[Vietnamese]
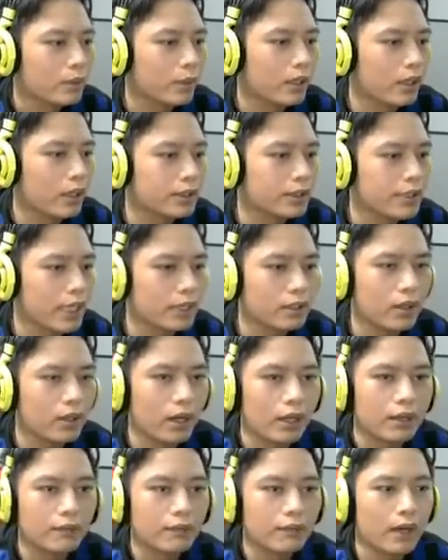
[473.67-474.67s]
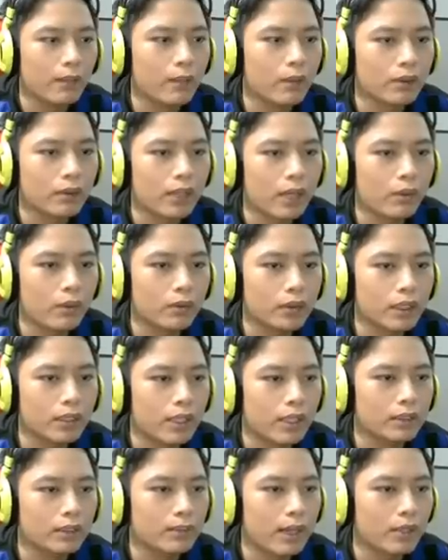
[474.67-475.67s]
Wheeler chết rồi và một cái ulti
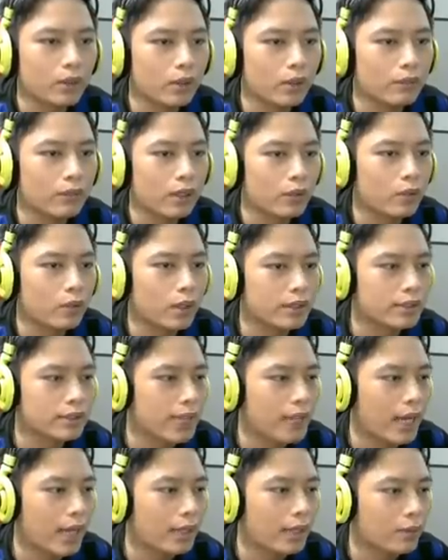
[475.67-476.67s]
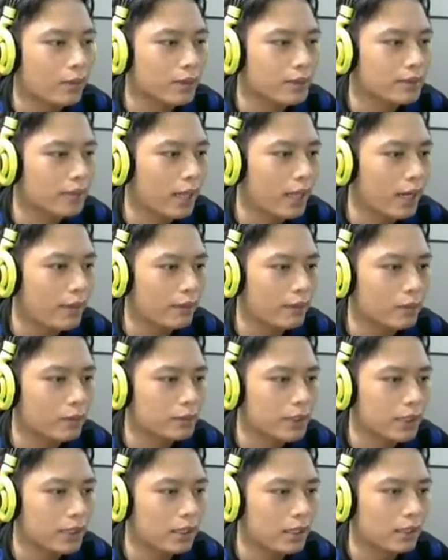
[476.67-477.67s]
đến từ Badum vâng quân xài quân xài và không
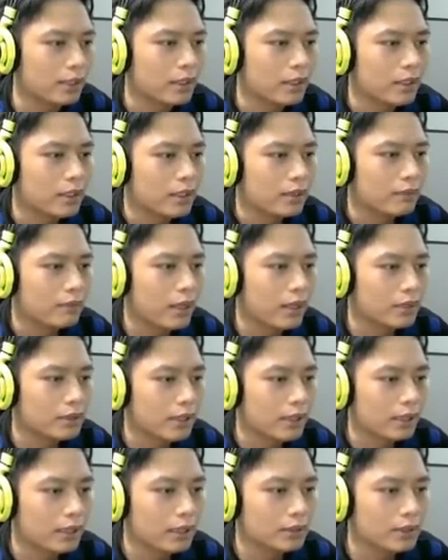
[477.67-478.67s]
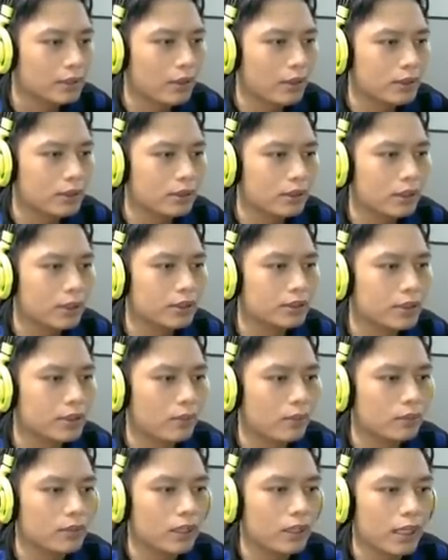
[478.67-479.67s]
chết được và Slack đằng sau đã xử lý
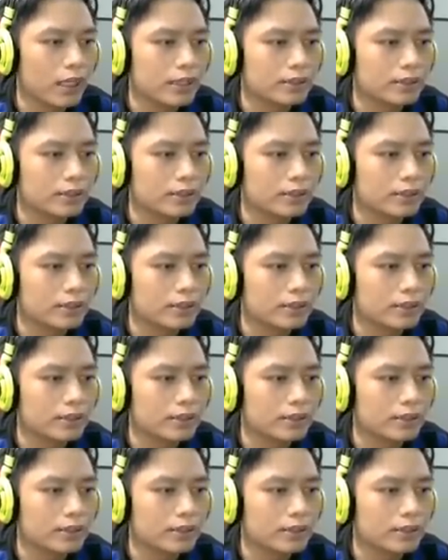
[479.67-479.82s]
xong được